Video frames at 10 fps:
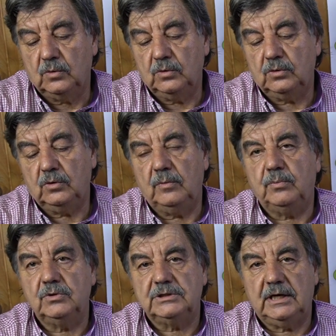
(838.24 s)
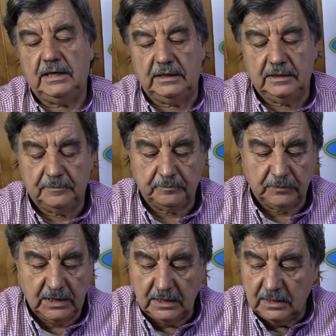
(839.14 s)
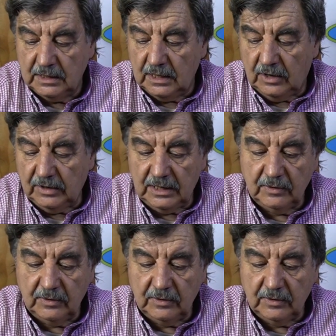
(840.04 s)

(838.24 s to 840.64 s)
uno lo expulsa al aire. Ahora